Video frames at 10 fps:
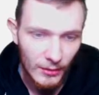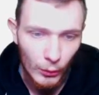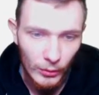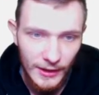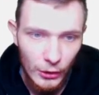Bon,
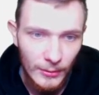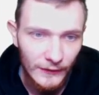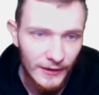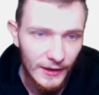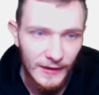les
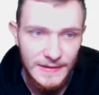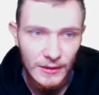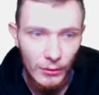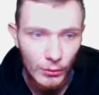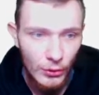commentaires
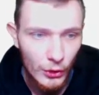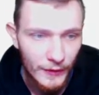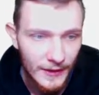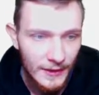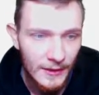récents, on
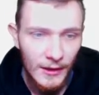connaît.